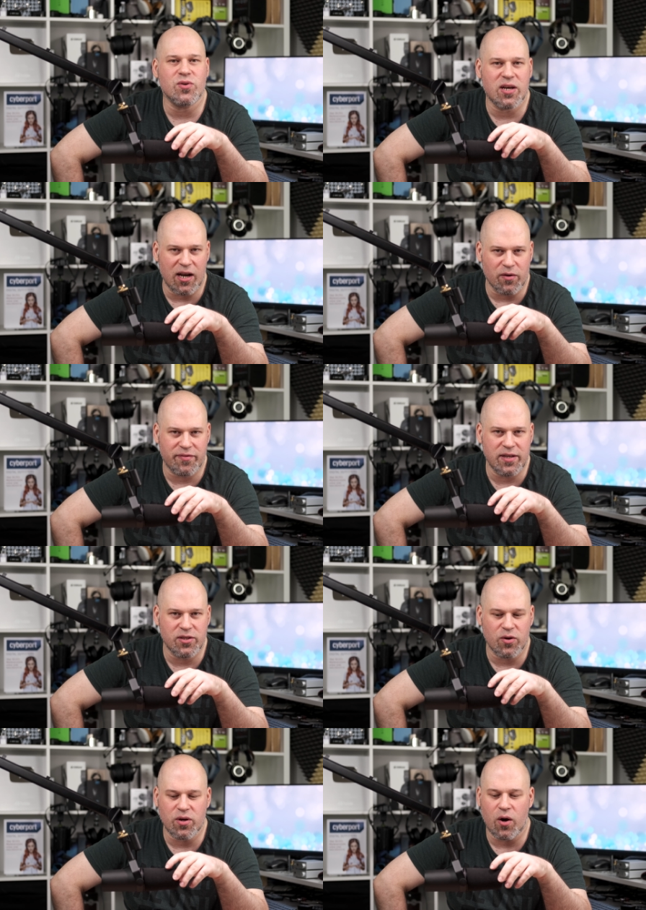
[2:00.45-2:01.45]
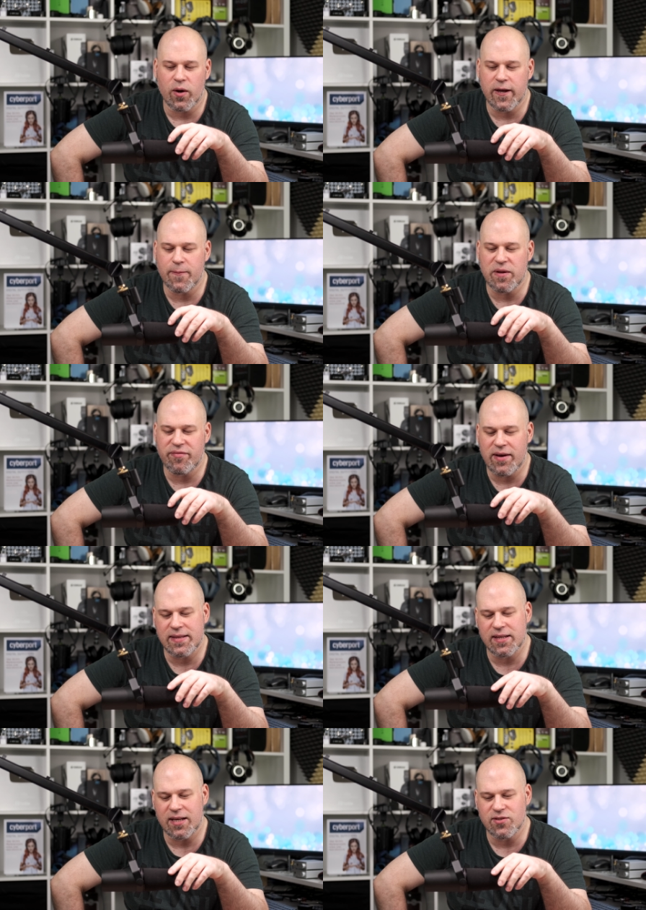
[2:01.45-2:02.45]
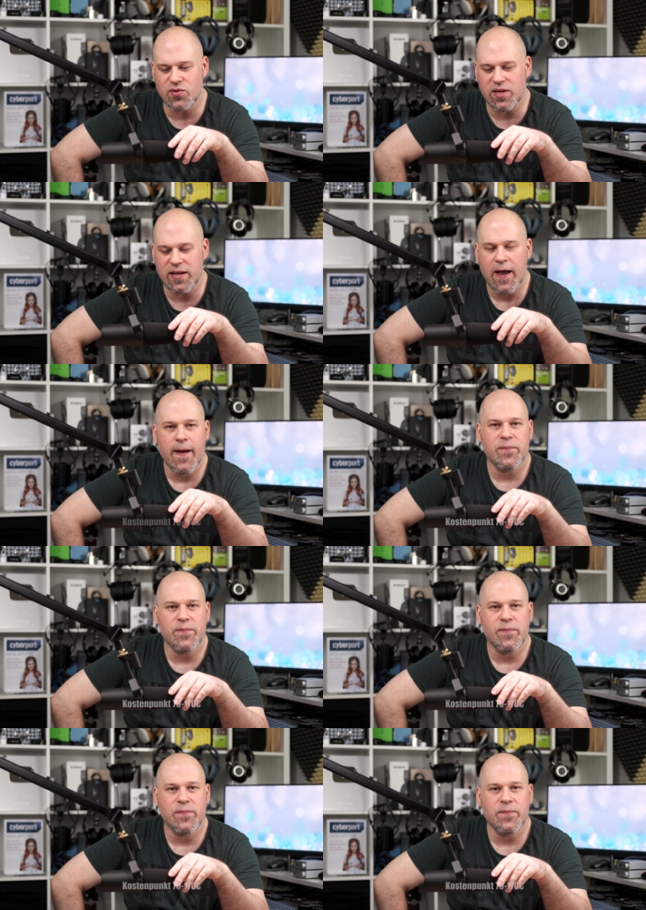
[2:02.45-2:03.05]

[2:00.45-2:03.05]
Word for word: so ein Cloud-Filter oder auch eben ein Fathead anzusehen.